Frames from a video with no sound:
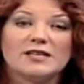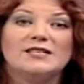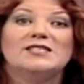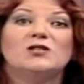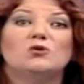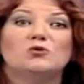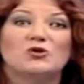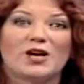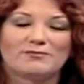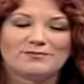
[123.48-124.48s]
Rezil
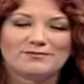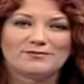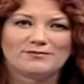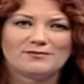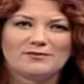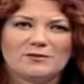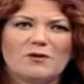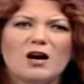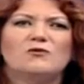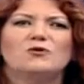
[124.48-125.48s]
olacağım.
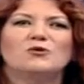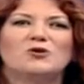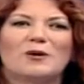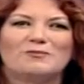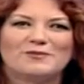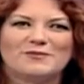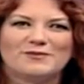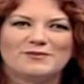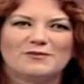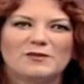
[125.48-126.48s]
Mahvolacağım.
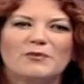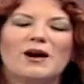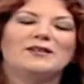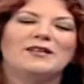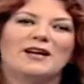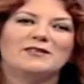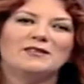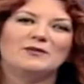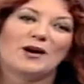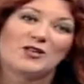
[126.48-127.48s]
Bağlayan,
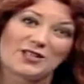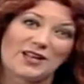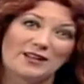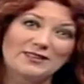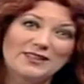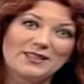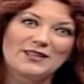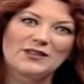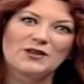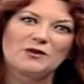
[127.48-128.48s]
başlayan
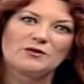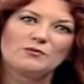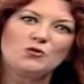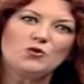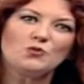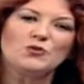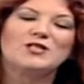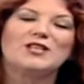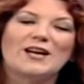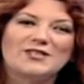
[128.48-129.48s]
büyük
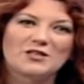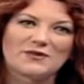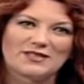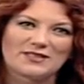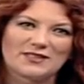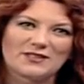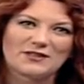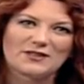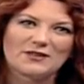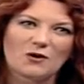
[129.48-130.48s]
bir çerçevedir.
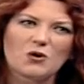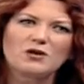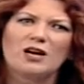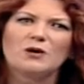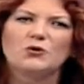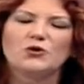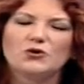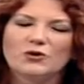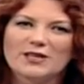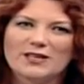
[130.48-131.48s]
O kadar
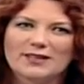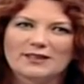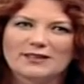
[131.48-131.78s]
büyüktür ki